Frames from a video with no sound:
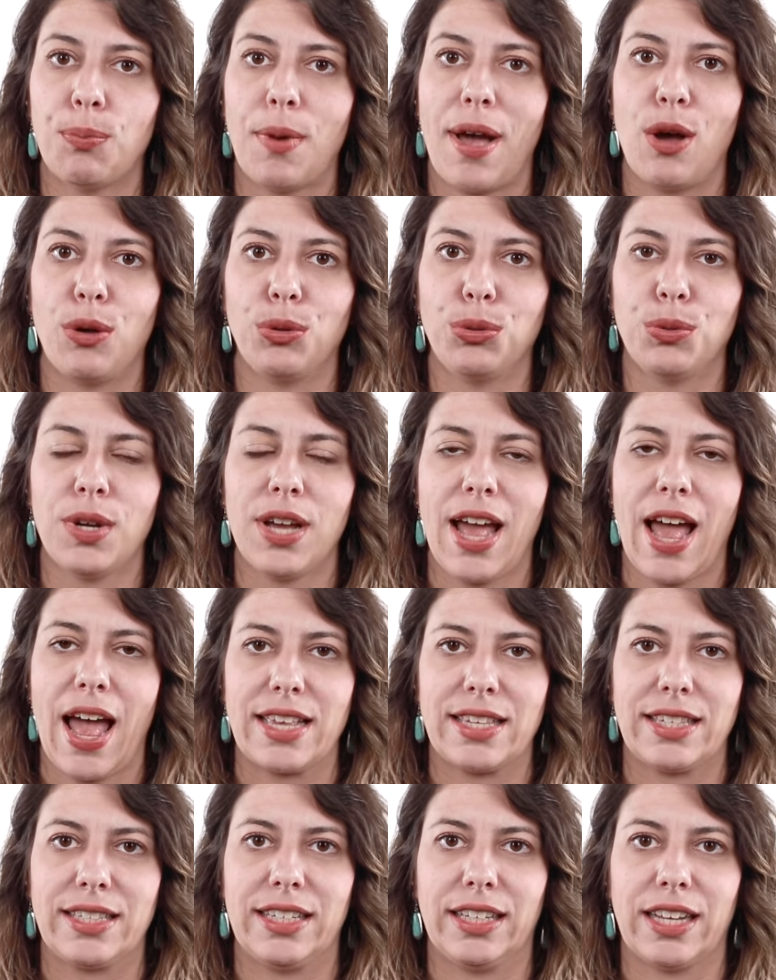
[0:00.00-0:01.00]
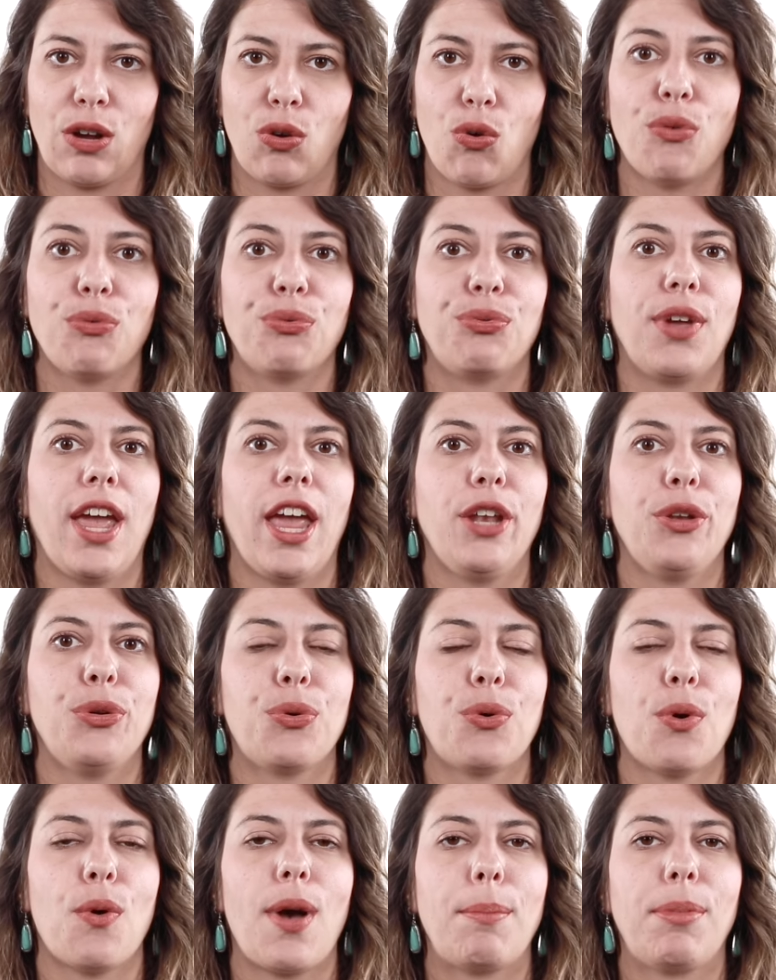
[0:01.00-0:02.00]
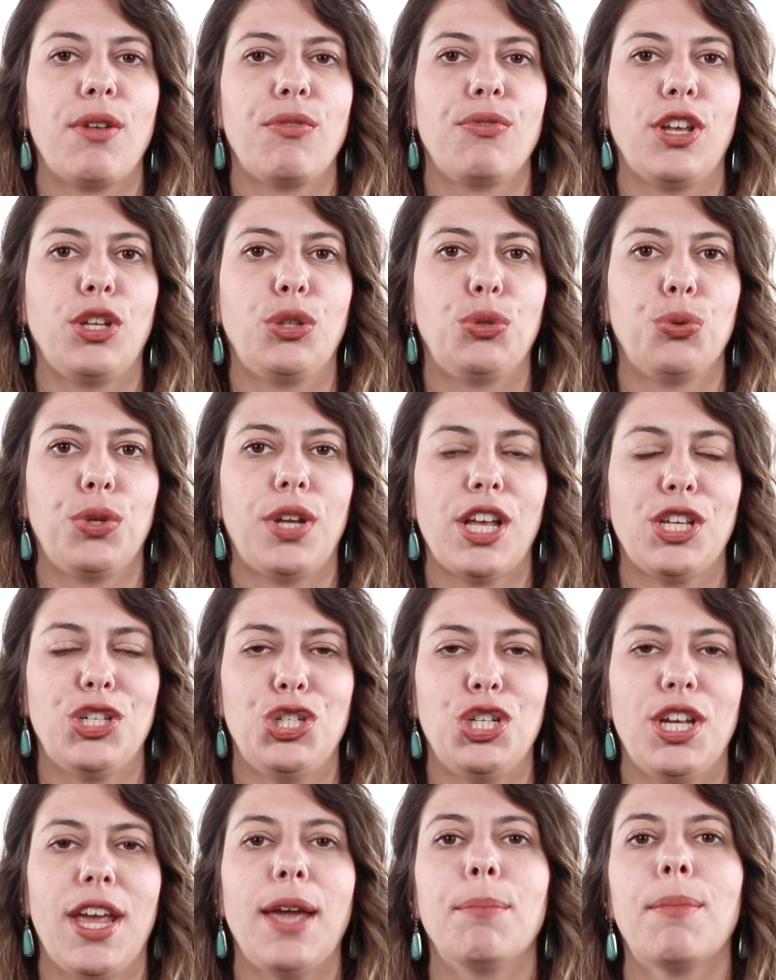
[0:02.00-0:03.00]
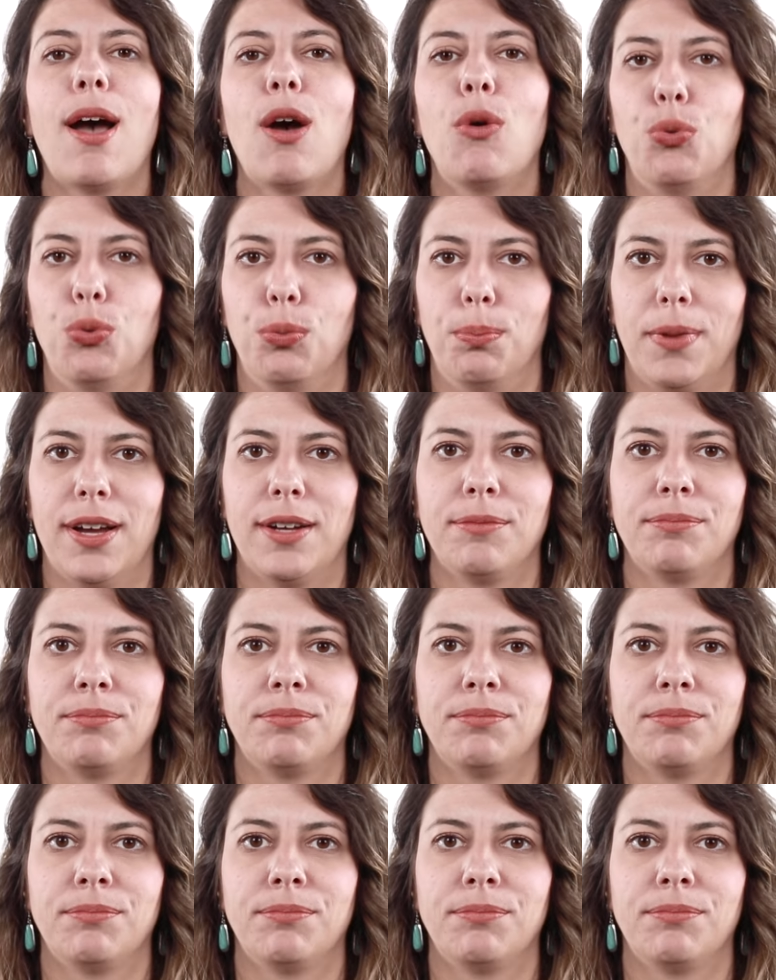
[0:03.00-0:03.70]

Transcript: Paulo assina convênio com a Prefeitura de Embaúba.